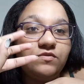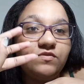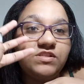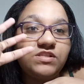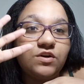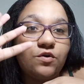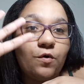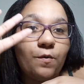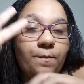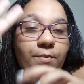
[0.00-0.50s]

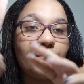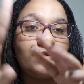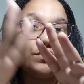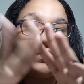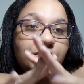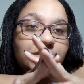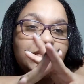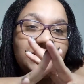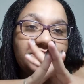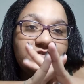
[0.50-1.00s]
Luísa comprou
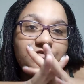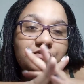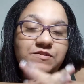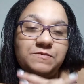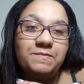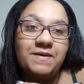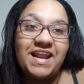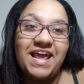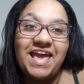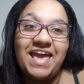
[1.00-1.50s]
dois livros
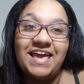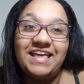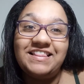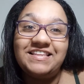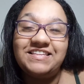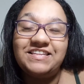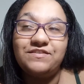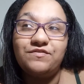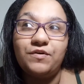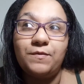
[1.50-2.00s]
para
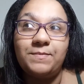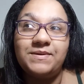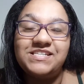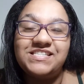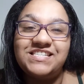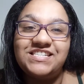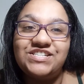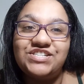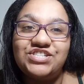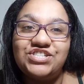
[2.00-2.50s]
ela, né, foi
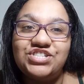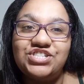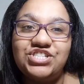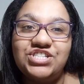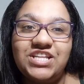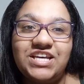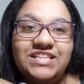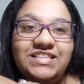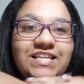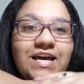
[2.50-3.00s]
presentinho de
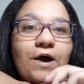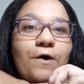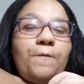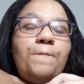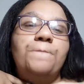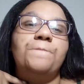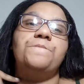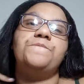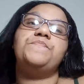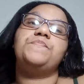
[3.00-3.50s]

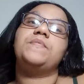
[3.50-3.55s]
Natal.